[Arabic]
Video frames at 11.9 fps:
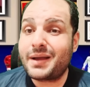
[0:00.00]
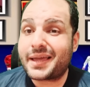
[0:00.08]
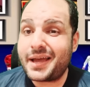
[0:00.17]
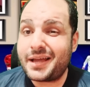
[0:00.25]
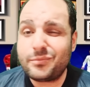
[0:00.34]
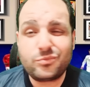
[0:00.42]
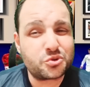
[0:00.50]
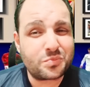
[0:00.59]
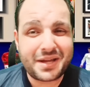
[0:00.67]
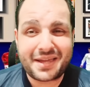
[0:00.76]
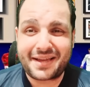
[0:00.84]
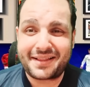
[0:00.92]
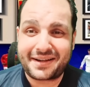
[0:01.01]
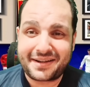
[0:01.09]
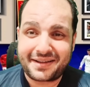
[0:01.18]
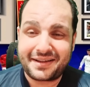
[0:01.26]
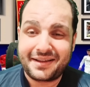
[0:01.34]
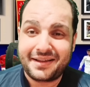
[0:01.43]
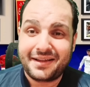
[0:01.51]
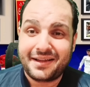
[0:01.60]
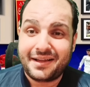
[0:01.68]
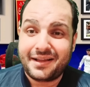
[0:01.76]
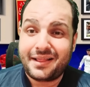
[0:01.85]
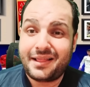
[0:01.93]
مكان مش مكانك
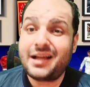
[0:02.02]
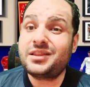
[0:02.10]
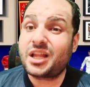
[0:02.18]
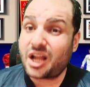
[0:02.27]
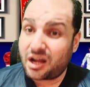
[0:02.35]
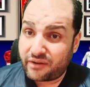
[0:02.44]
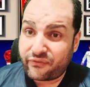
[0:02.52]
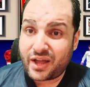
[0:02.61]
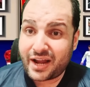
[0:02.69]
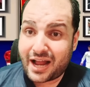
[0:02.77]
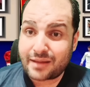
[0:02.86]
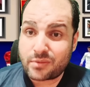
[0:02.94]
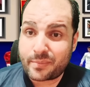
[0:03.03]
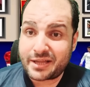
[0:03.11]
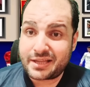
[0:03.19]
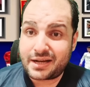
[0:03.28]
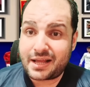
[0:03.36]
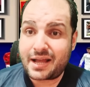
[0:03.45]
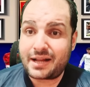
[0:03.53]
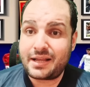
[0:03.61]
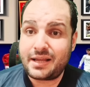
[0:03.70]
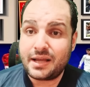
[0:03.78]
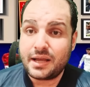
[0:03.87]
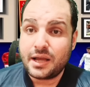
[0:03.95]
لا انت تعرف حاجه عن مبادئ
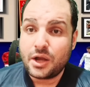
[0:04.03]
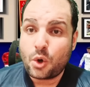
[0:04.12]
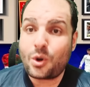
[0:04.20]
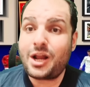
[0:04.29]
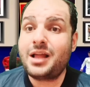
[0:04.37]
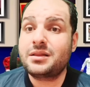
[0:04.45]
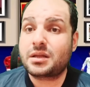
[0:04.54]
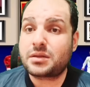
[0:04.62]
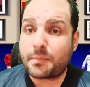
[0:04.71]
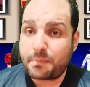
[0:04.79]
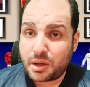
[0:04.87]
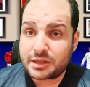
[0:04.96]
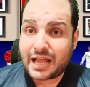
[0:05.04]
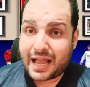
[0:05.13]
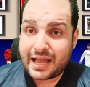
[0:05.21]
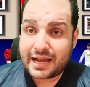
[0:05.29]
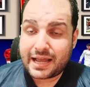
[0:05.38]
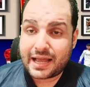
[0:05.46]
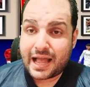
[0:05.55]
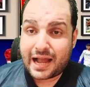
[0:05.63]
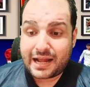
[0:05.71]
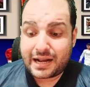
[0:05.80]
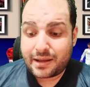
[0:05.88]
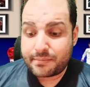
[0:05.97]
الاهلي ولا انت طبقت حاجه
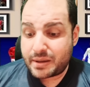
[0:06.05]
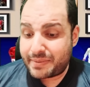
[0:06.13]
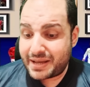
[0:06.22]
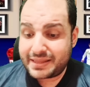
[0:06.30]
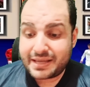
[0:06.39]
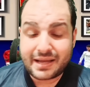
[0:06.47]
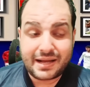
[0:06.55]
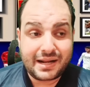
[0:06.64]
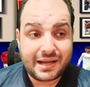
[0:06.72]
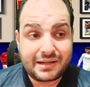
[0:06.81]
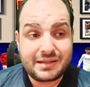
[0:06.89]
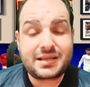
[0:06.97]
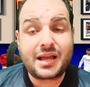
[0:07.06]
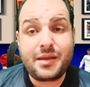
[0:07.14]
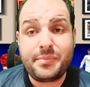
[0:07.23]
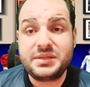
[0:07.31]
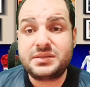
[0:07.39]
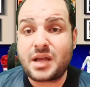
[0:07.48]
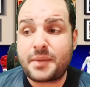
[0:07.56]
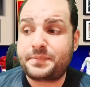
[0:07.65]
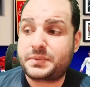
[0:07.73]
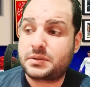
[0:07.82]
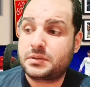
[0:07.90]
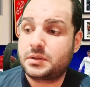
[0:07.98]
على مبادئ الاهلي زي
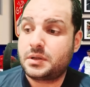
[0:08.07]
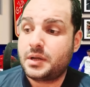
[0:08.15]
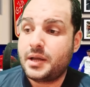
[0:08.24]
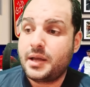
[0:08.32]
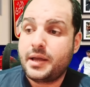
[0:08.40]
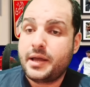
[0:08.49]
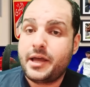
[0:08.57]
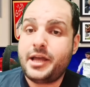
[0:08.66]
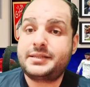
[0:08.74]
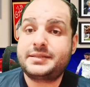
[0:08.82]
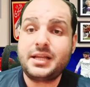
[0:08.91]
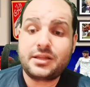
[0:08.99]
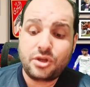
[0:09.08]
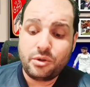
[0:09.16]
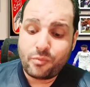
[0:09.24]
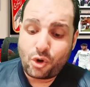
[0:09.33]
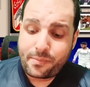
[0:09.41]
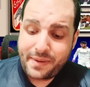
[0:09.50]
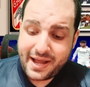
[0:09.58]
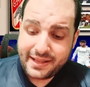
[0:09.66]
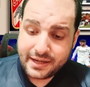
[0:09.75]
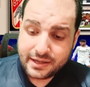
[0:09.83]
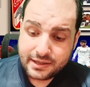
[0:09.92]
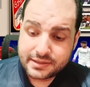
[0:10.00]
بالظبط الست ام
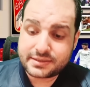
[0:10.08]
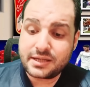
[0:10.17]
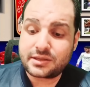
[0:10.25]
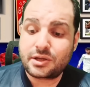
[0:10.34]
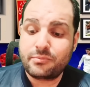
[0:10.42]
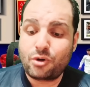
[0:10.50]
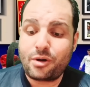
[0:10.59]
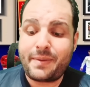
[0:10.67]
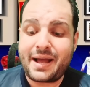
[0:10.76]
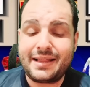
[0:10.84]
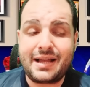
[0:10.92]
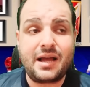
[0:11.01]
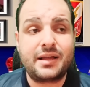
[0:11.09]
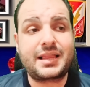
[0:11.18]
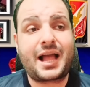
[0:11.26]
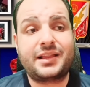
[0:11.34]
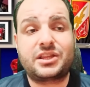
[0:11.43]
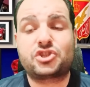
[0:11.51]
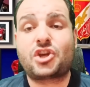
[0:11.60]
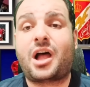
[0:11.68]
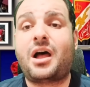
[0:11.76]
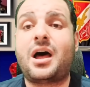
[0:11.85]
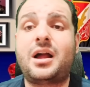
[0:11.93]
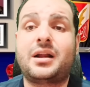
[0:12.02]
البانه الست ام البانه تحت
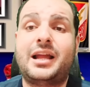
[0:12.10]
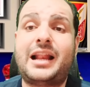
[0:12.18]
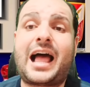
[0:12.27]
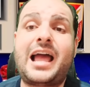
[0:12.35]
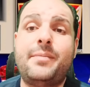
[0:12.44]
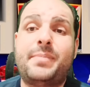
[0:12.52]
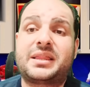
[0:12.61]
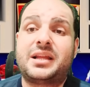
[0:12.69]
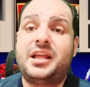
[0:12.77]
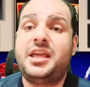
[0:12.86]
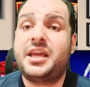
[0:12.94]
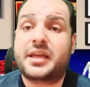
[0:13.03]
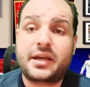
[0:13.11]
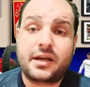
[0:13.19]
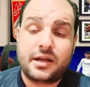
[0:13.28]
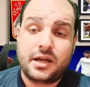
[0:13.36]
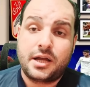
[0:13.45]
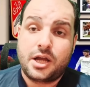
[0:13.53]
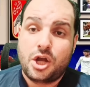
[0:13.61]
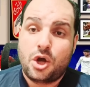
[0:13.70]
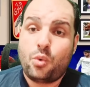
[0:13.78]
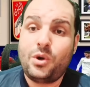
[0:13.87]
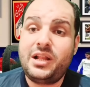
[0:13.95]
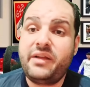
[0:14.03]
شعار العيبه تلهيك
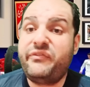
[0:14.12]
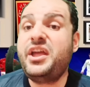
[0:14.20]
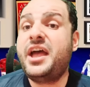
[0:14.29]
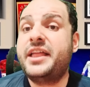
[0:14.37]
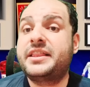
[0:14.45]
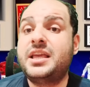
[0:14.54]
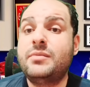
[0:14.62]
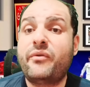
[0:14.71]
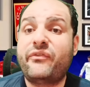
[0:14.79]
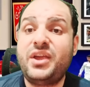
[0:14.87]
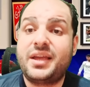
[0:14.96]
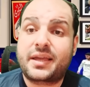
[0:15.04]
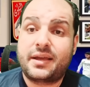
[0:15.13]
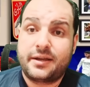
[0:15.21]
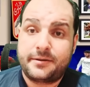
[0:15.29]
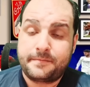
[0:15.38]
واللي فيها تجيبه فيك